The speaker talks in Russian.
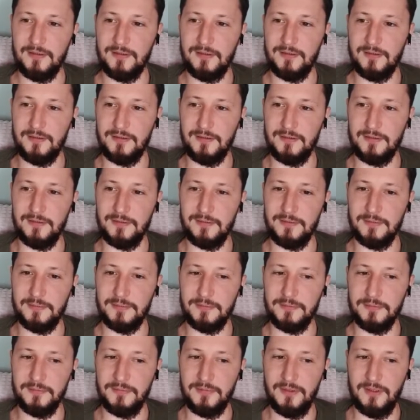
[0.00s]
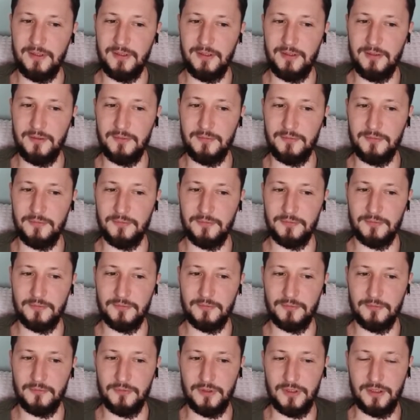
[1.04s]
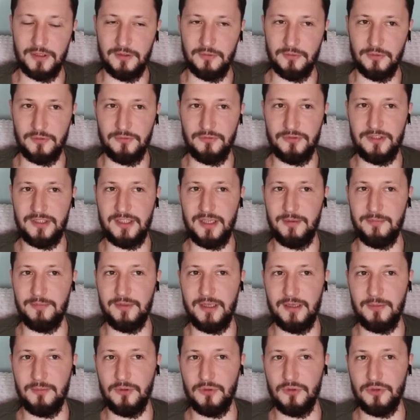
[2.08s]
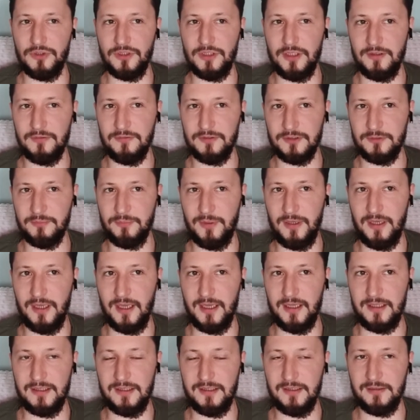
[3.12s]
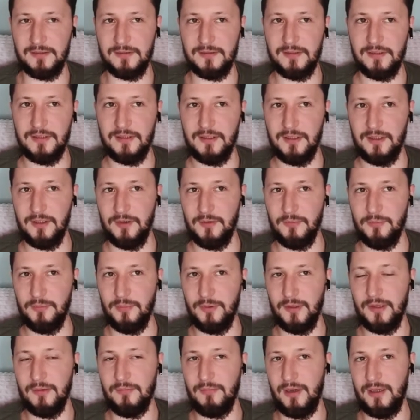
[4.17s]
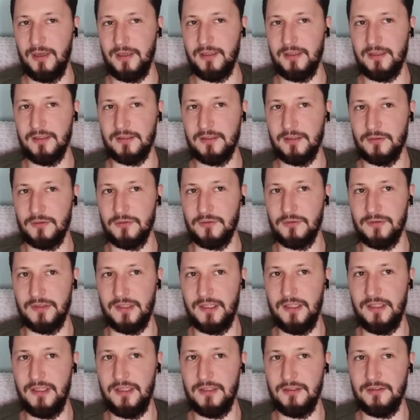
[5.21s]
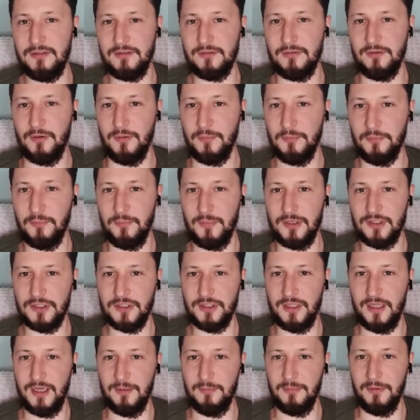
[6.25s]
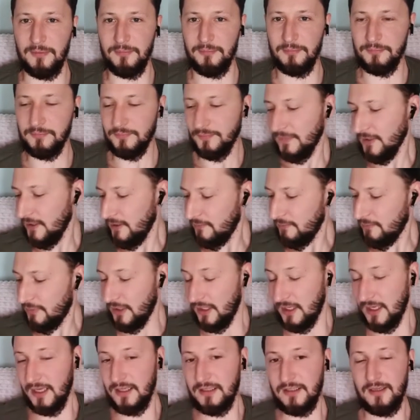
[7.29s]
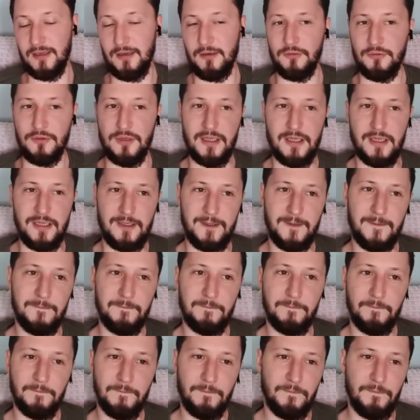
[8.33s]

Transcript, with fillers: а, и вот это вот всеобъемлющее восприятие, понимание такого единства, масштаба, принятие людей,